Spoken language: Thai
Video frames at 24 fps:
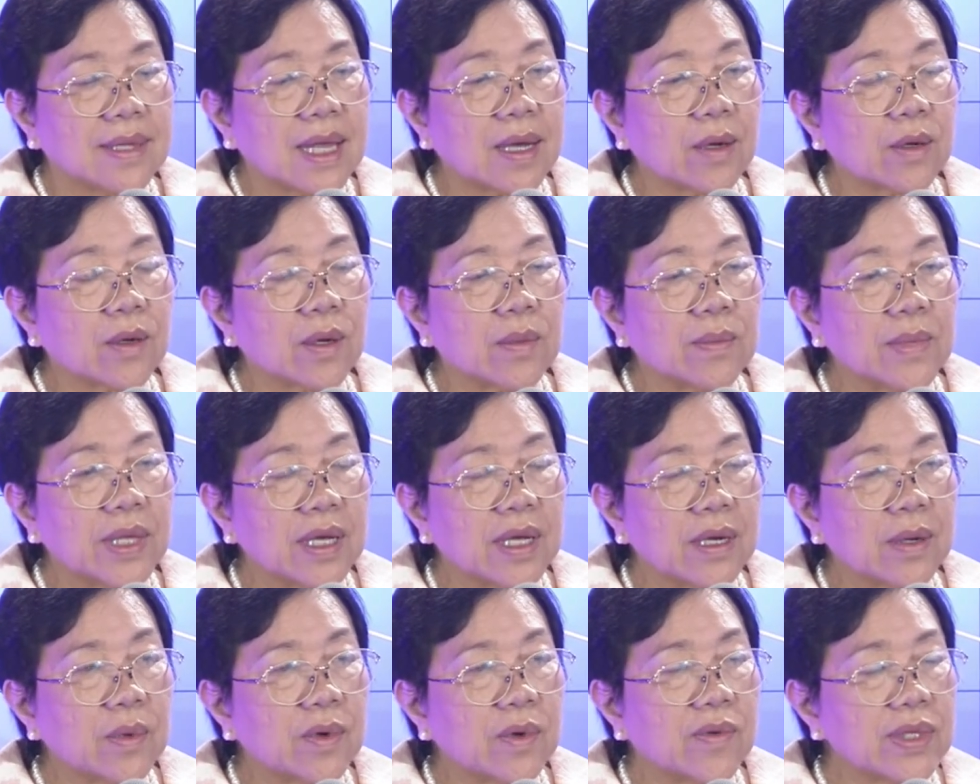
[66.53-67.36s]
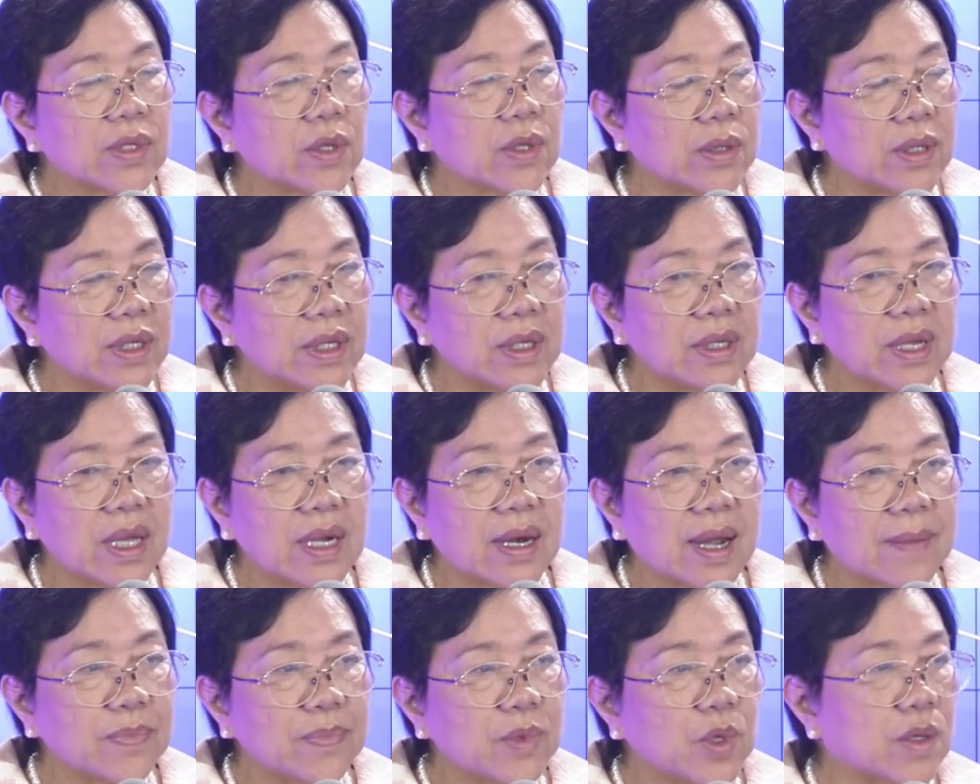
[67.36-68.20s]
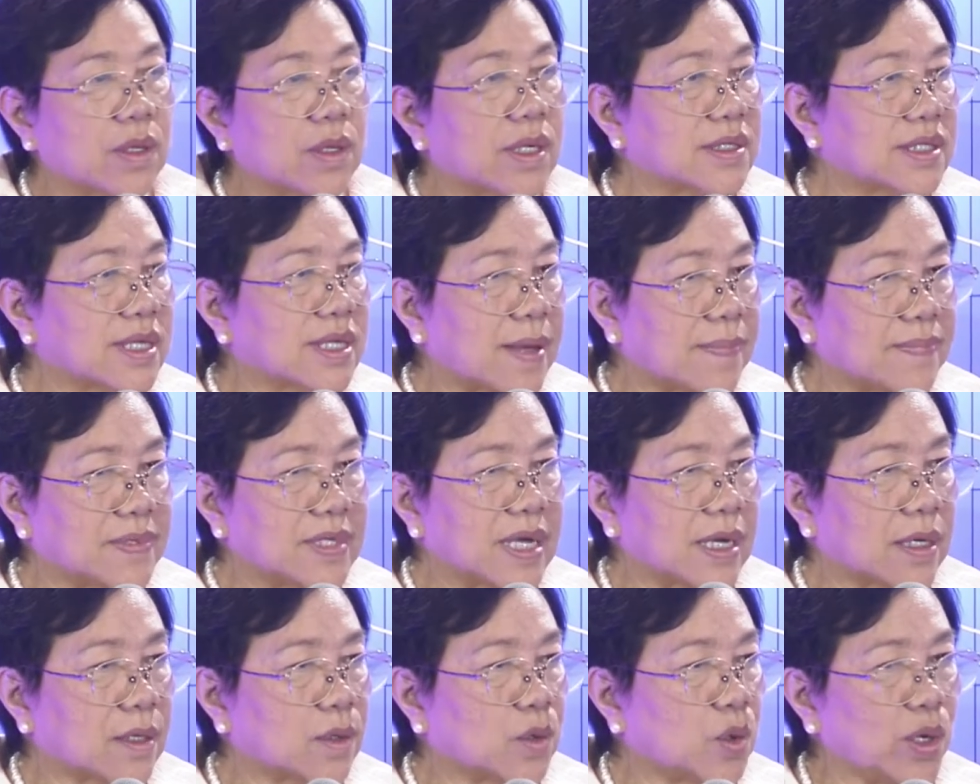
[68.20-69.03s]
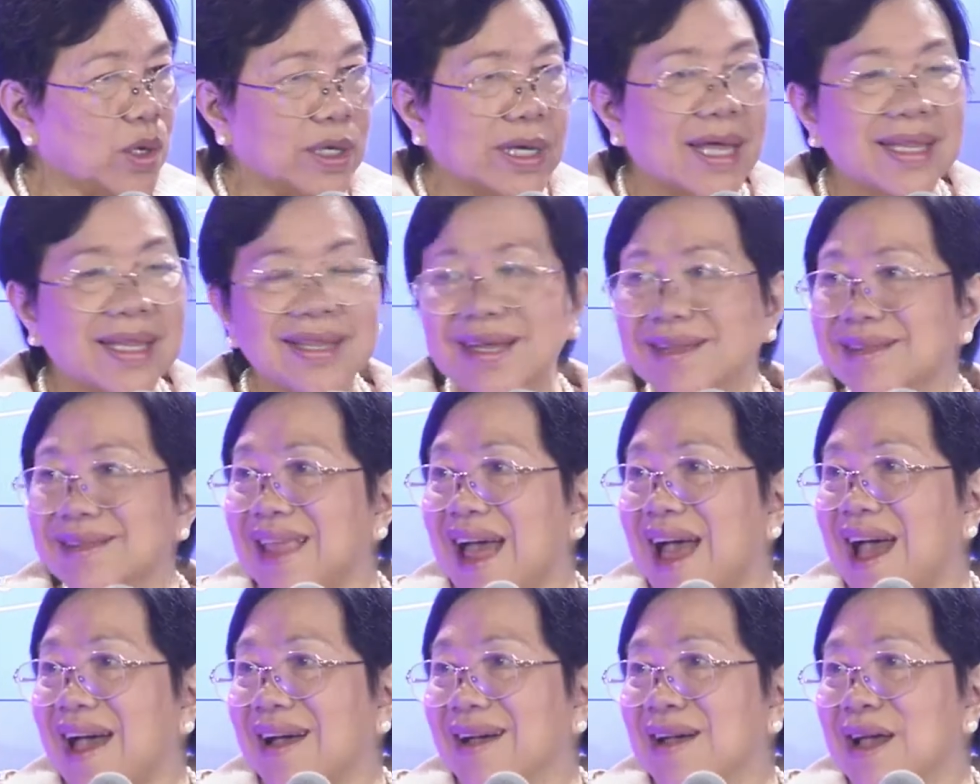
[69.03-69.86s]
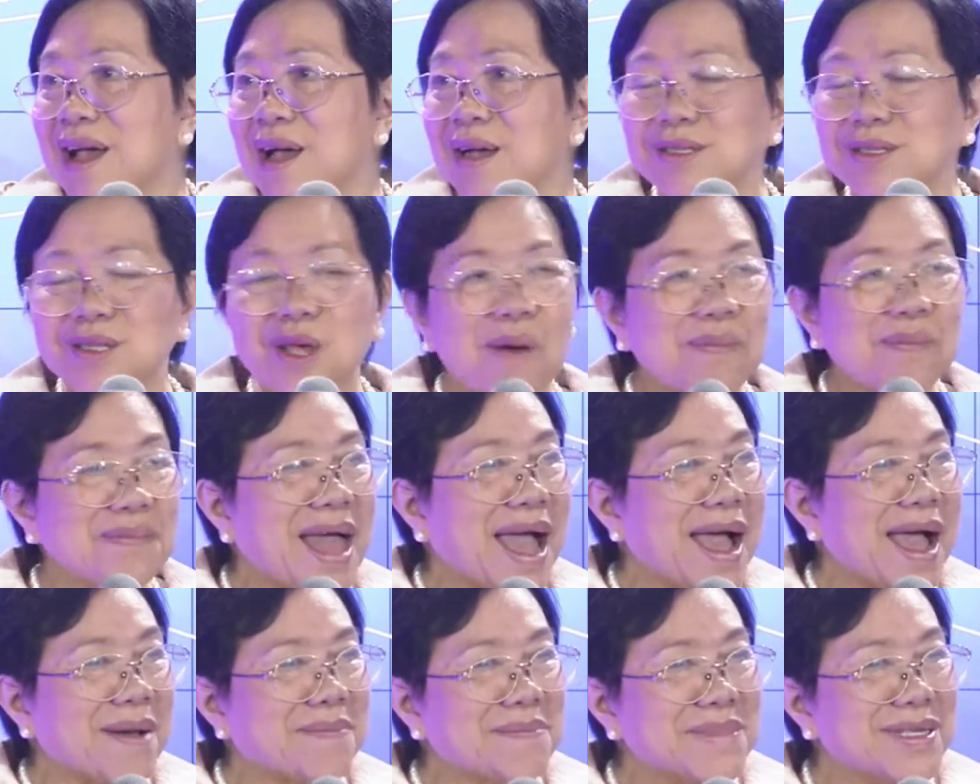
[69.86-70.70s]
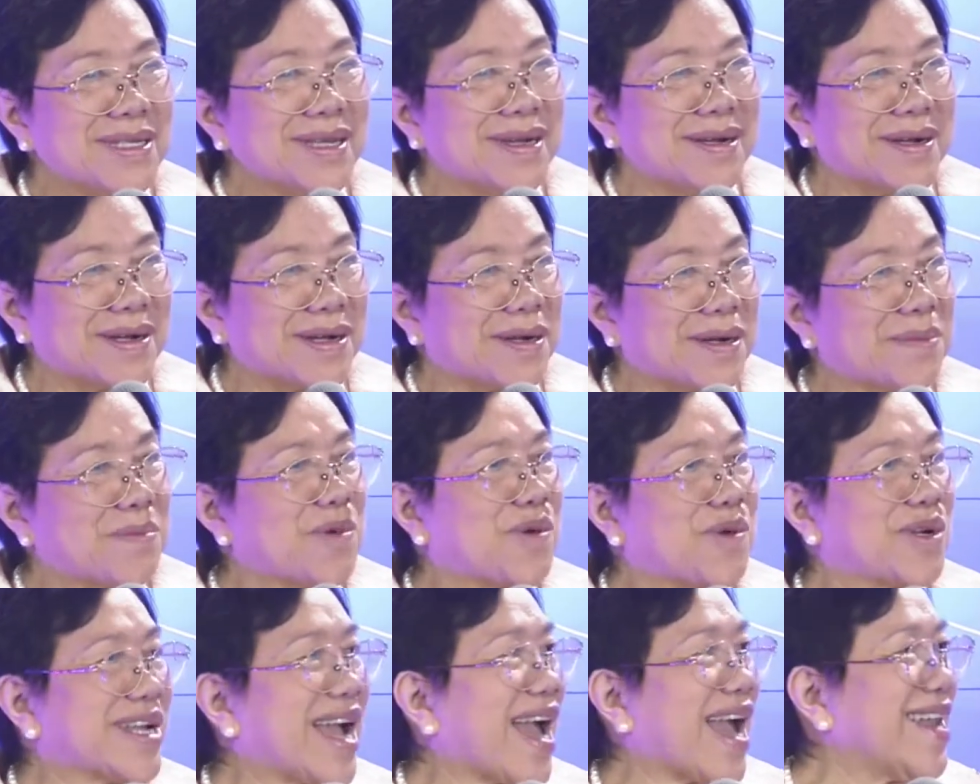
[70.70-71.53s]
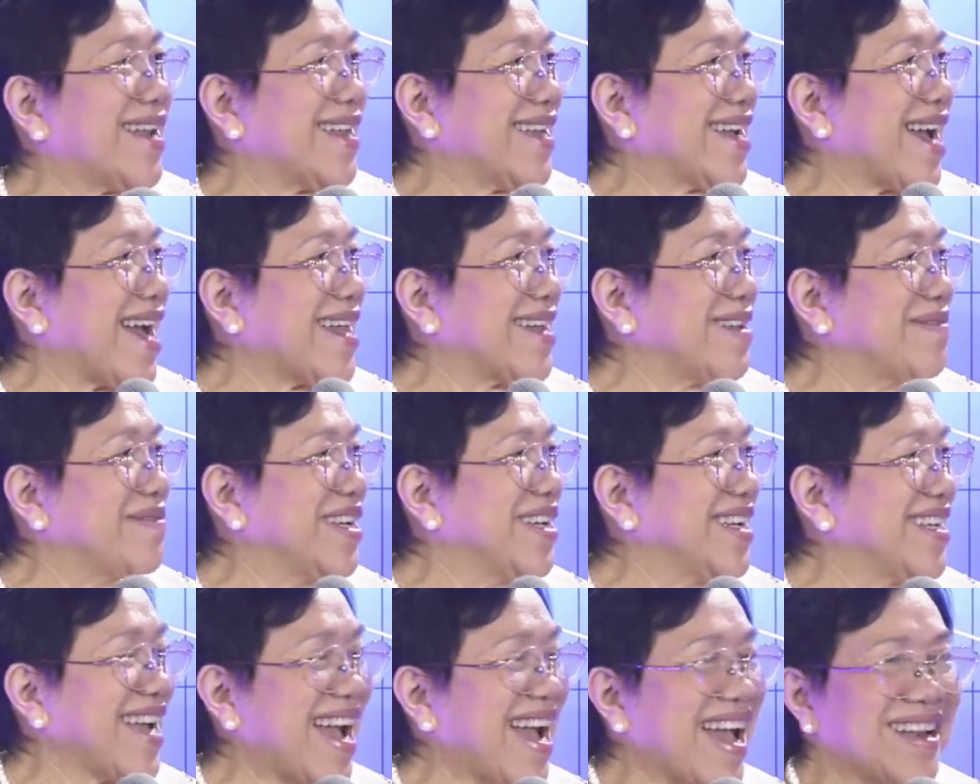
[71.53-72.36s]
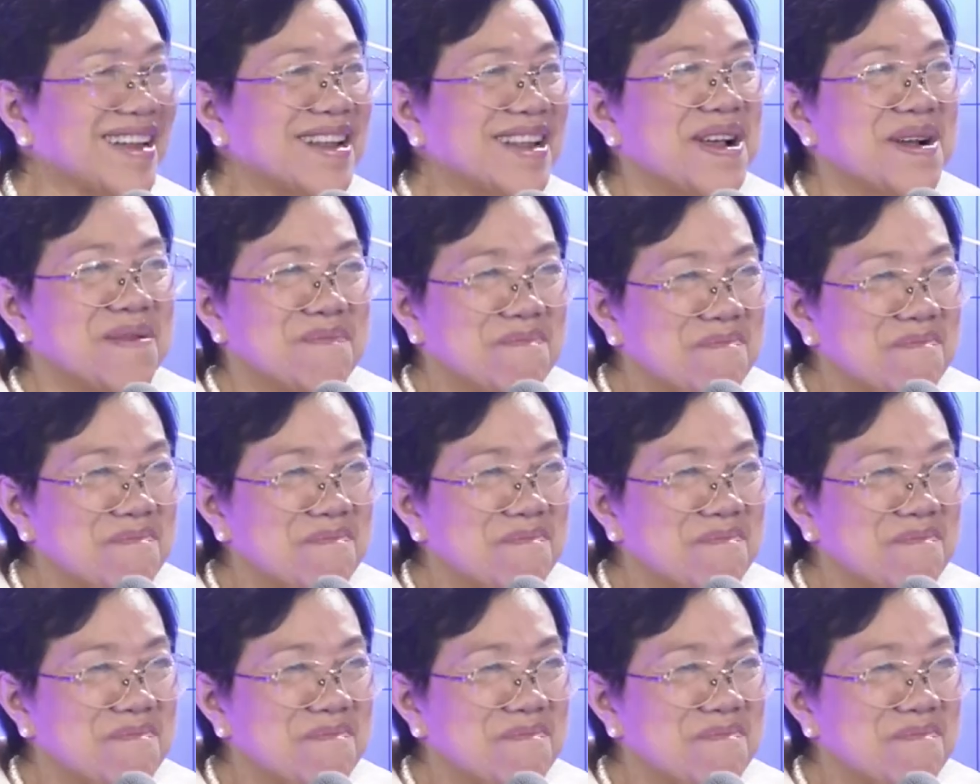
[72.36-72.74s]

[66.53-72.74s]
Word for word: ทางกรมเองก็บอกว่าตอนนี้ได้รับโทรศัพท์จากหน่วยงานต่างๆ สอบถามเรื่องกระบวนการในการดำเนินงาน